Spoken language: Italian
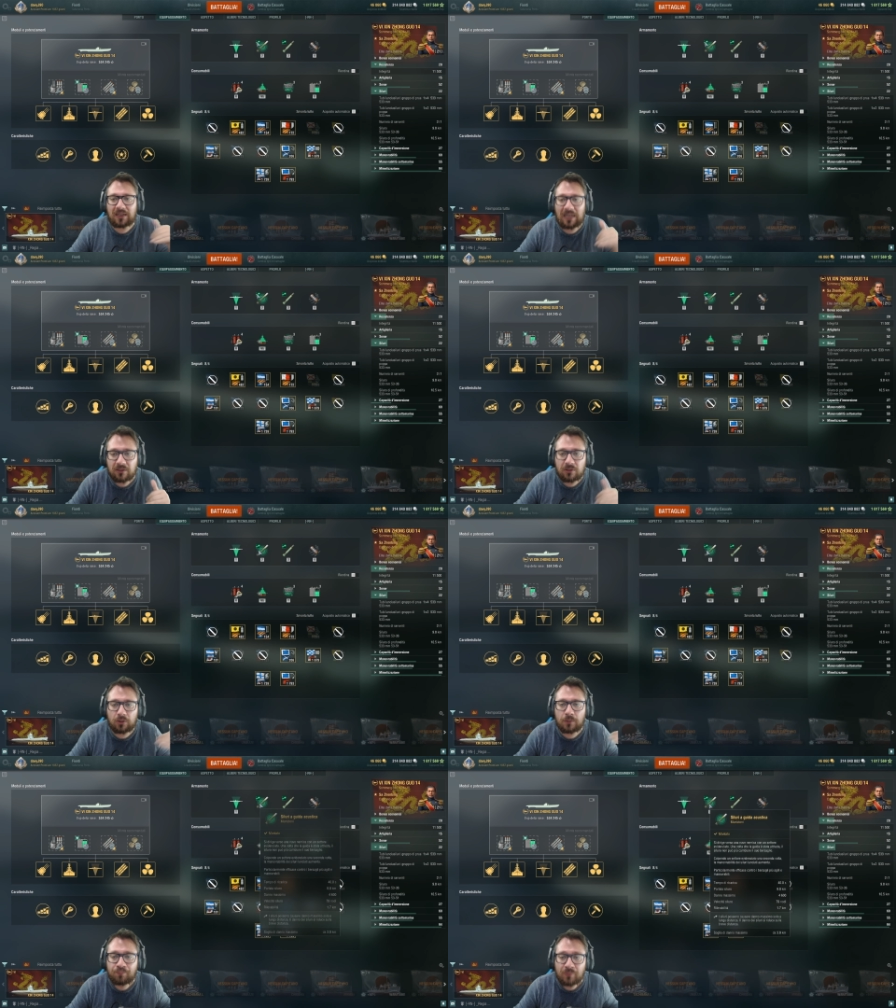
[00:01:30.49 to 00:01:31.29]

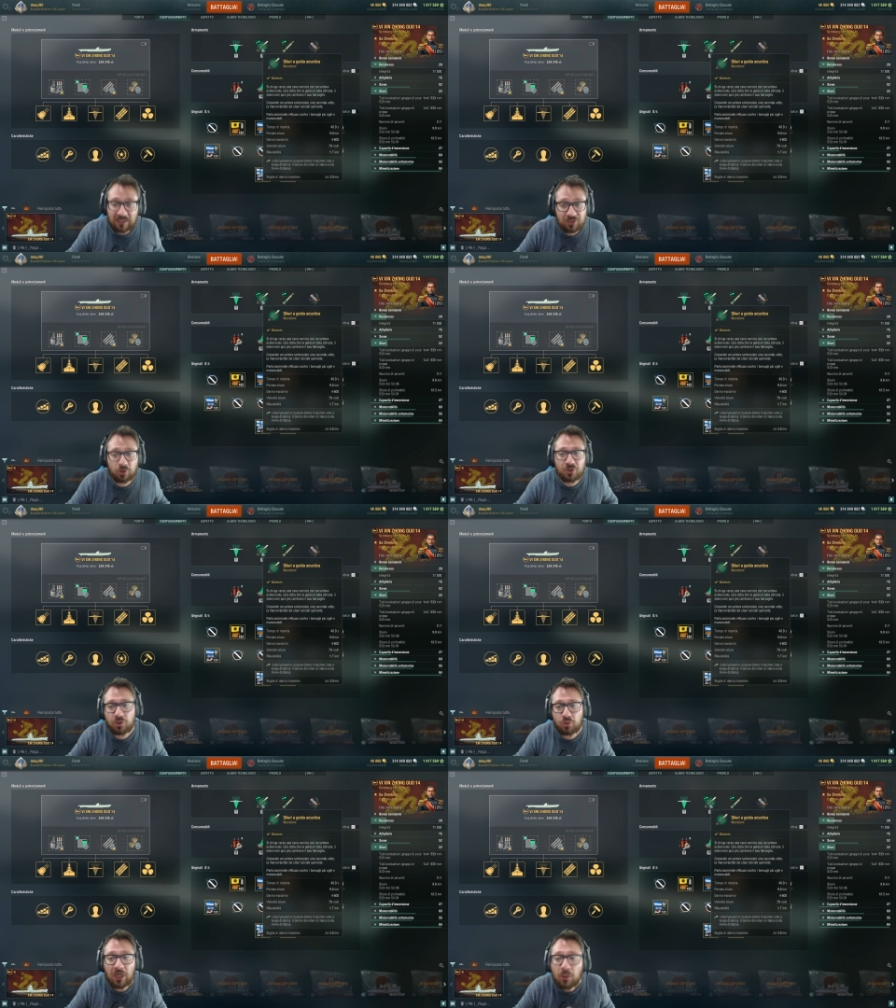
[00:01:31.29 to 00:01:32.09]
l'altro, che sono
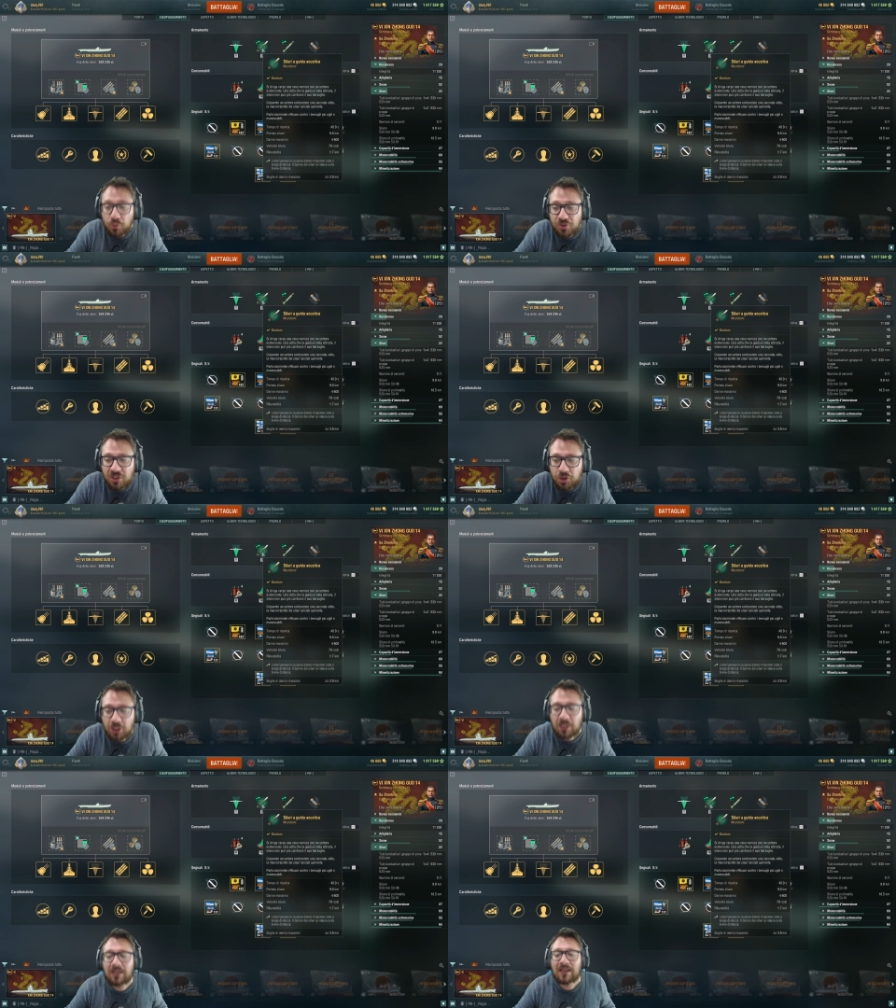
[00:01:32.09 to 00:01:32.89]
siluri
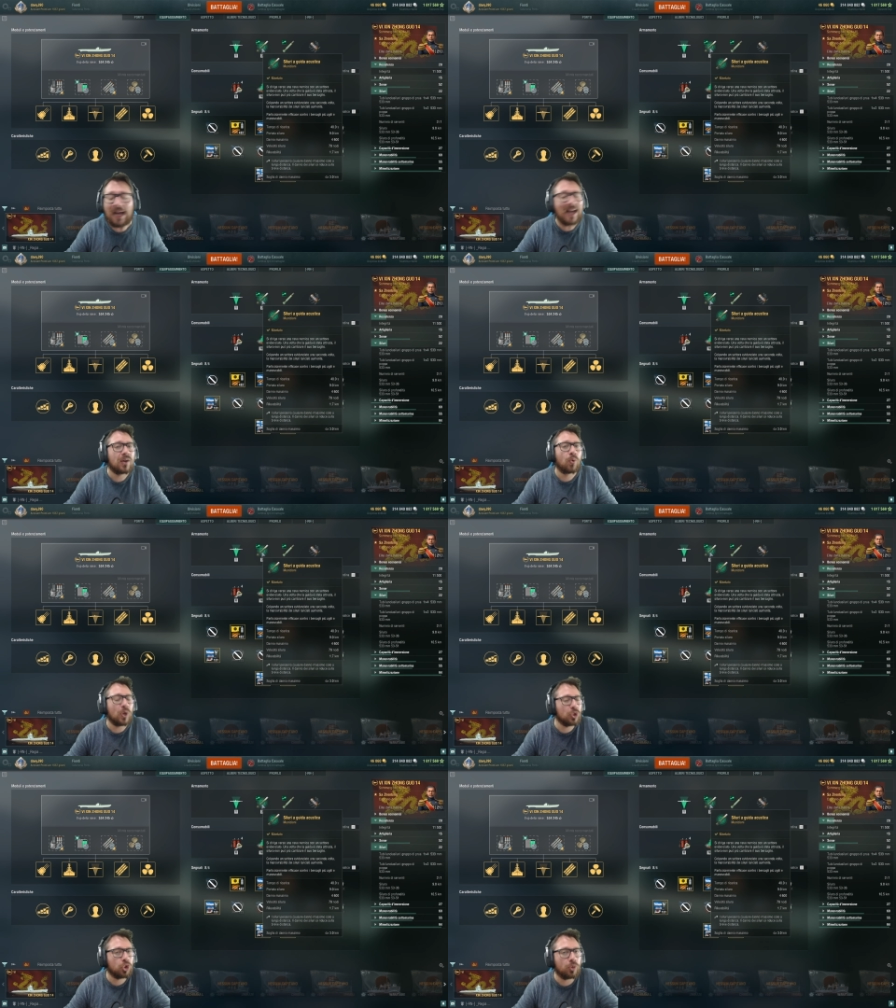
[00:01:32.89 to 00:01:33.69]
acustici, ha
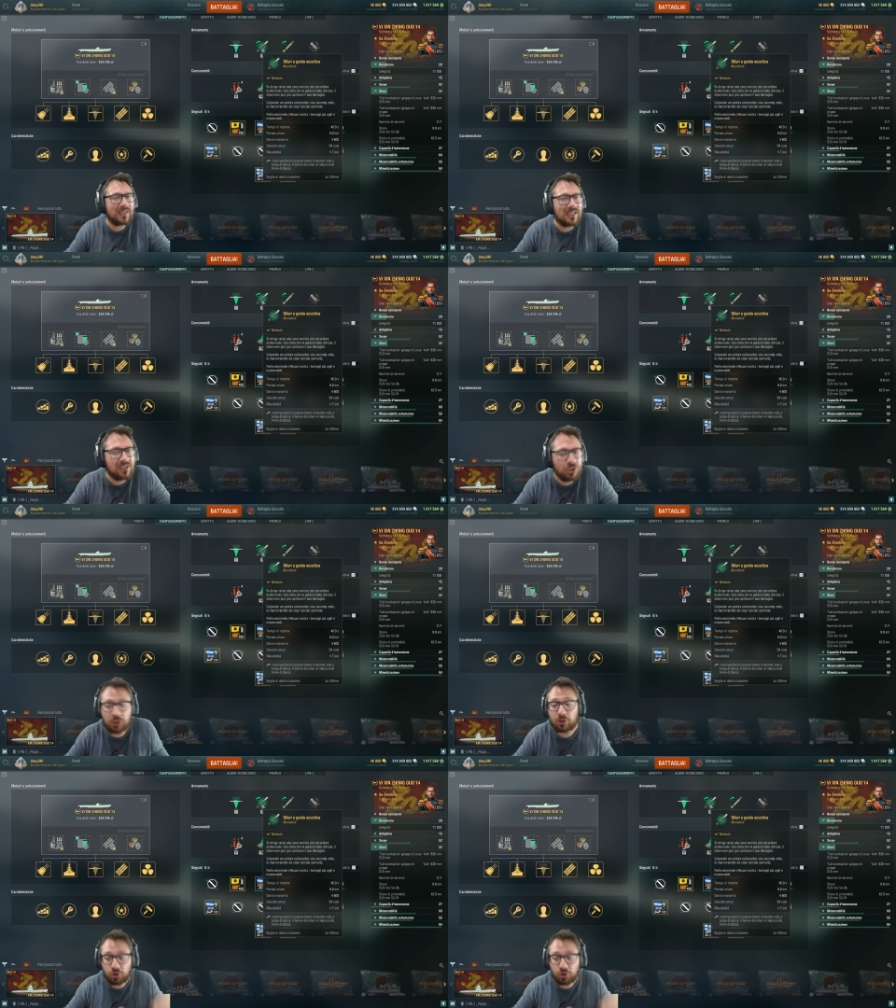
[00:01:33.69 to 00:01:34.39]
4.600.